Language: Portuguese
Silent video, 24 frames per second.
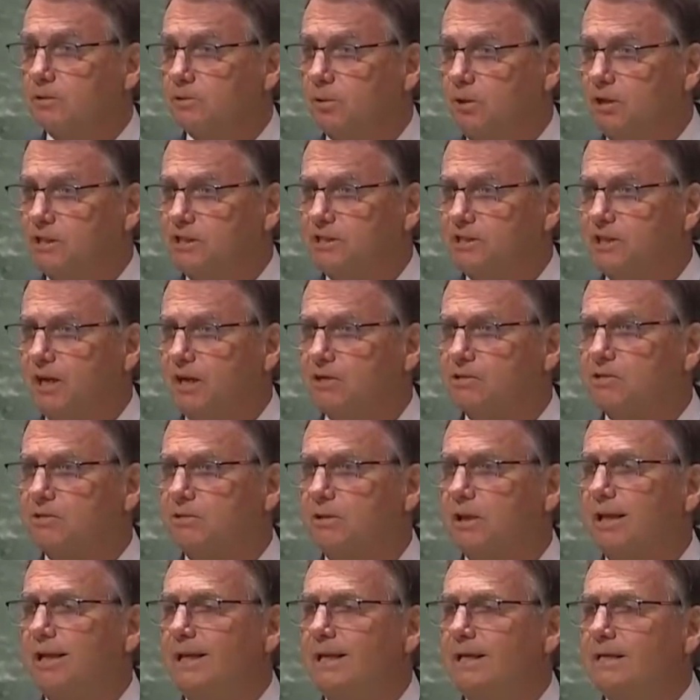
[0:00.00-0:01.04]
dois
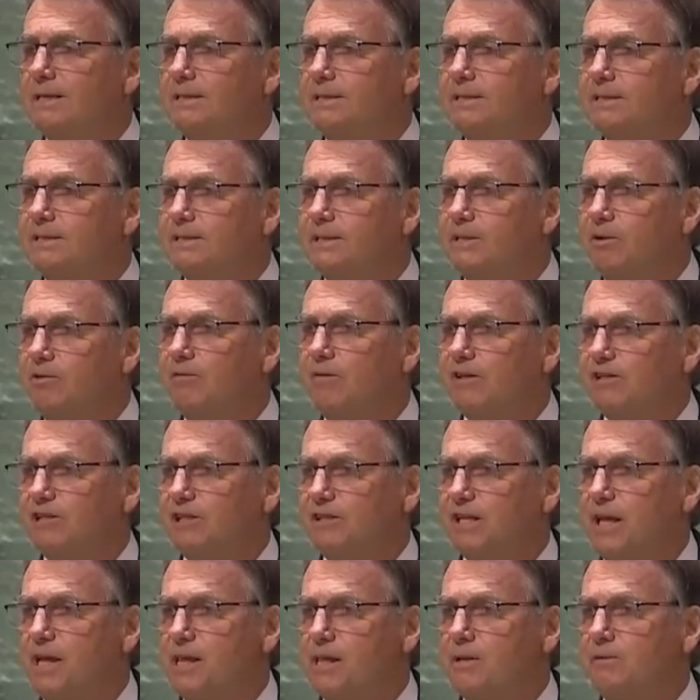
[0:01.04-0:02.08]
terços, são
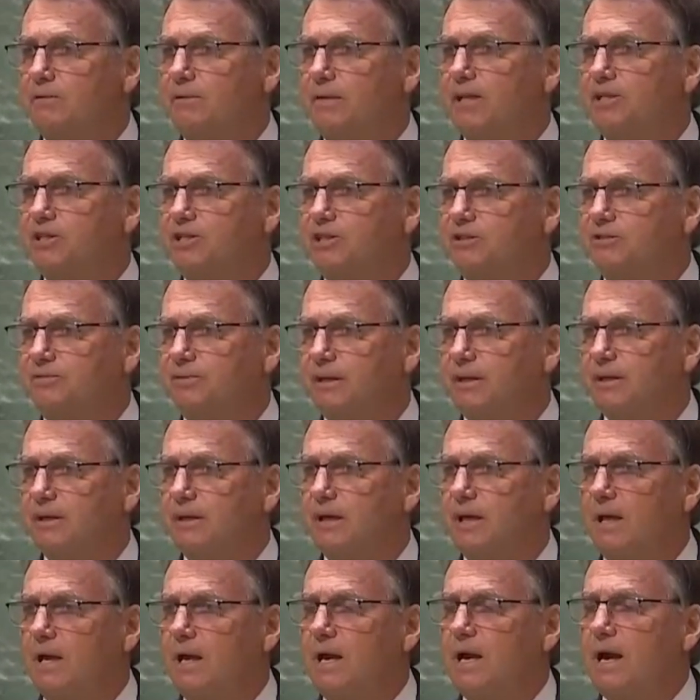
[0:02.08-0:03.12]
vegetação nativa,
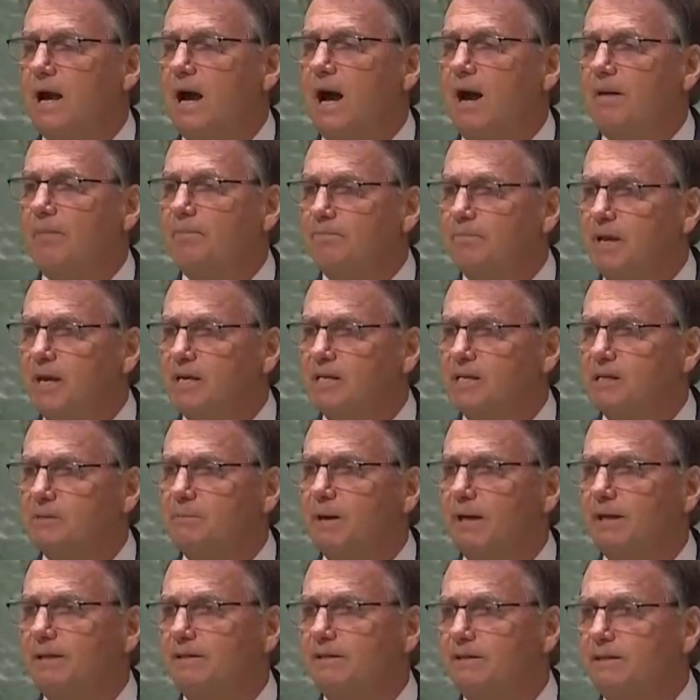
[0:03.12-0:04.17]
a
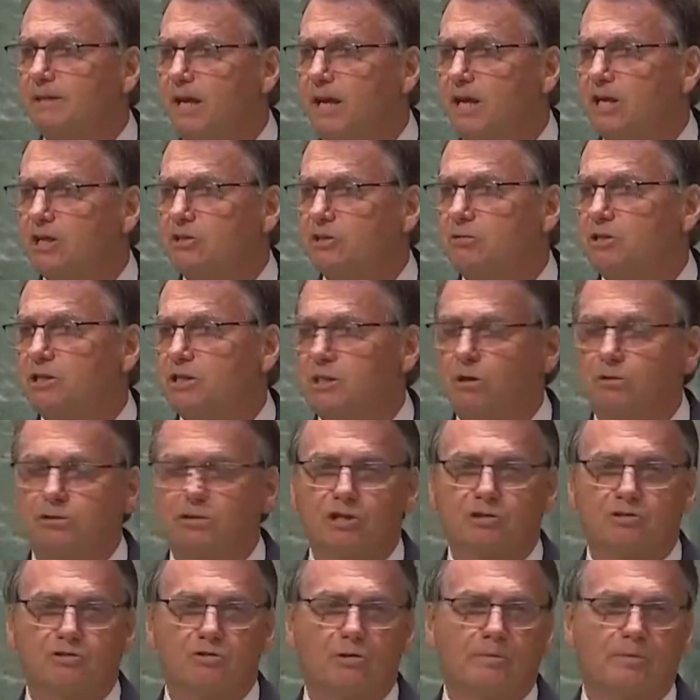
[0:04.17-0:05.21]
mesma desde o seu
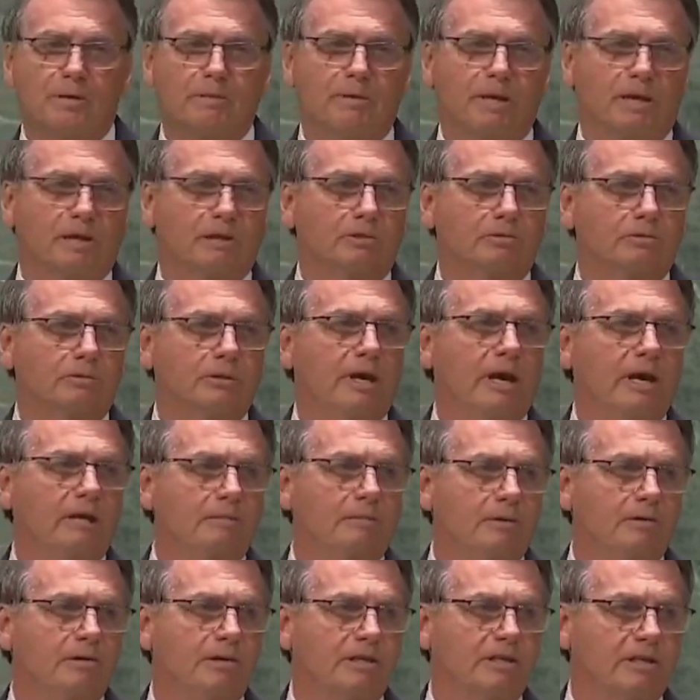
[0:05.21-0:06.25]
descobrimento
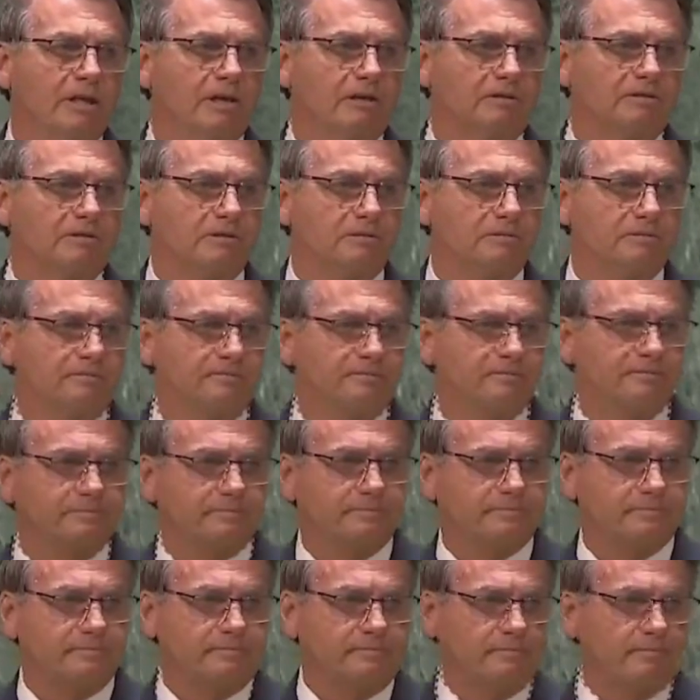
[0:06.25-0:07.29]
em 1500.
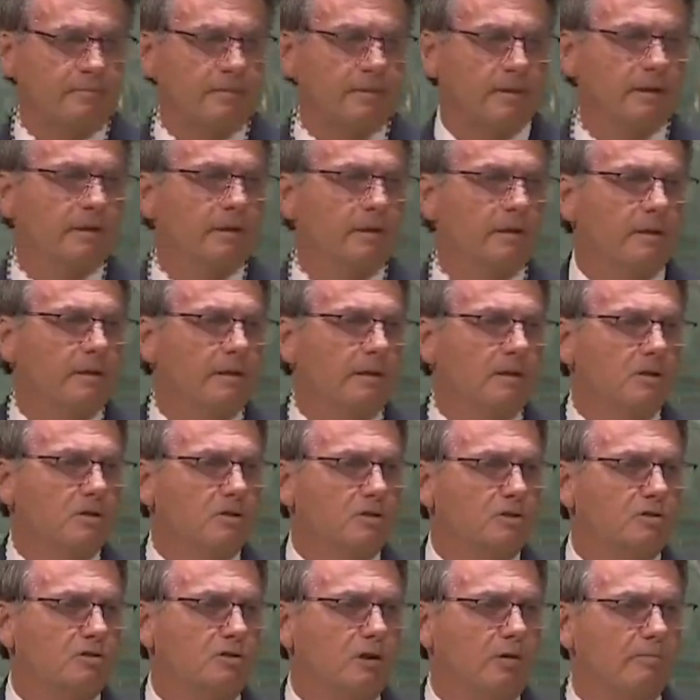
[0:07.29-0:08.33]

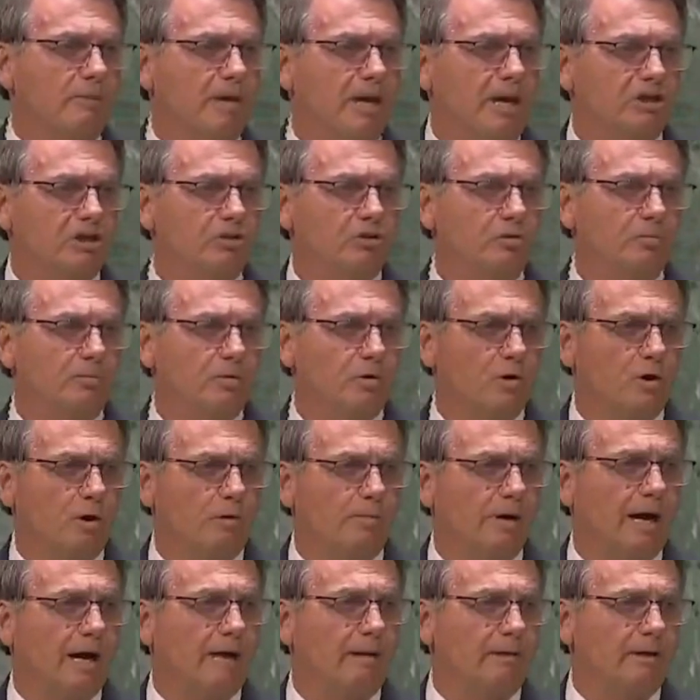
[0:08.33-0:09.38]
Somente no
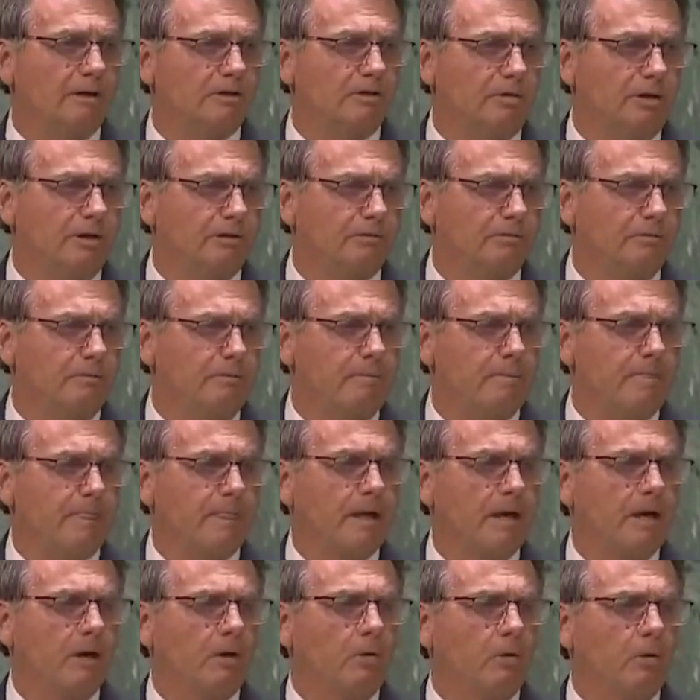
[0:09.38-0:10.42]
bioma amazônico,
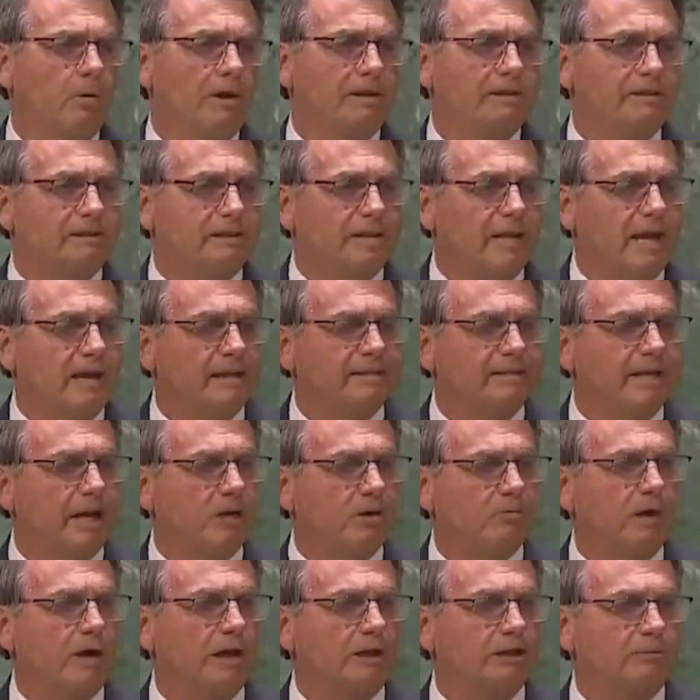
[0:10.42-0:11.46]

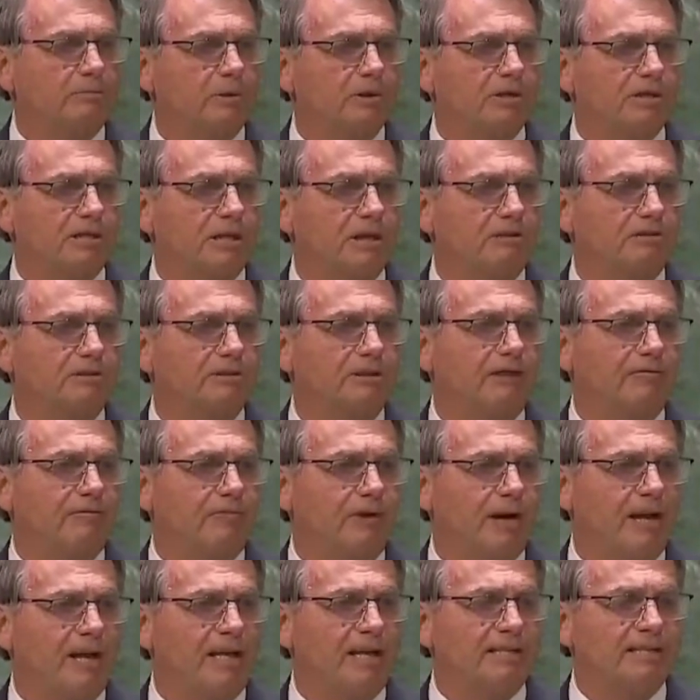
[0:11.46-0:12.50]
84% da
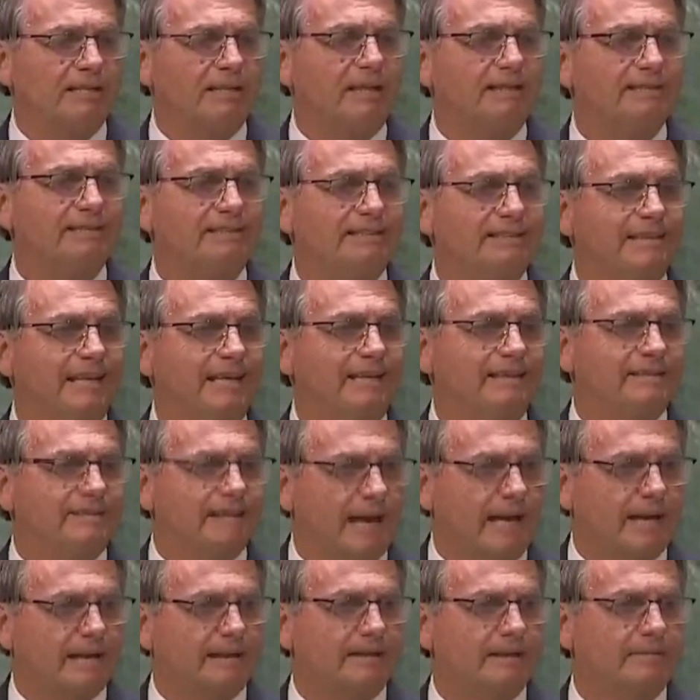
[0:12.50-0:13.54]
floresta está
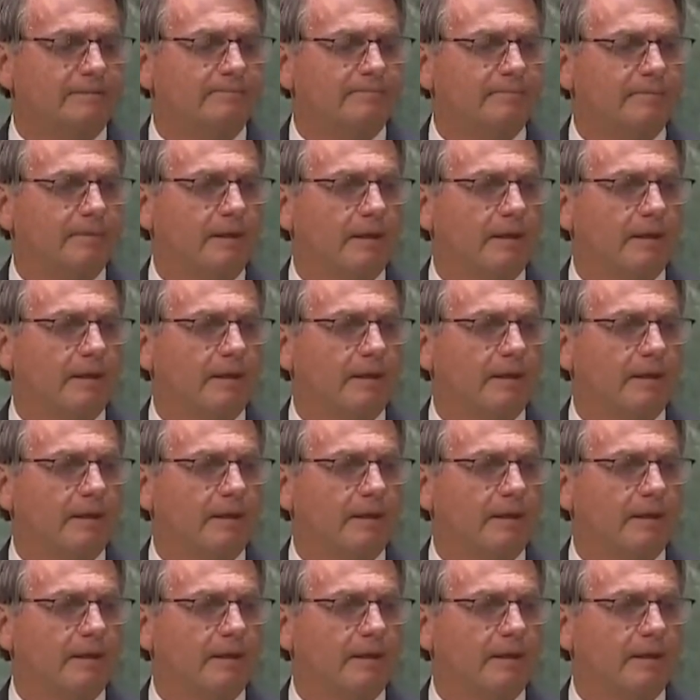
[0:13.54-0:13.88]
intacta,